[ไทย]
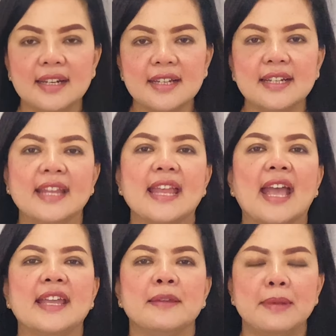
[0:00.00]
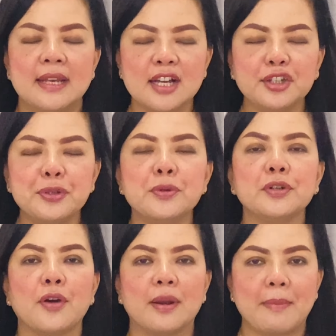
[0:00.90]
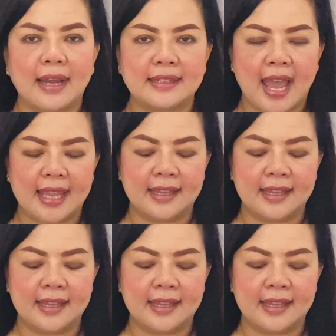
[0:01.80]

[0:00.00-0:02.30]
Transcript: ลึกๆในใจมีเรื่องทุกข์ทรมานใจ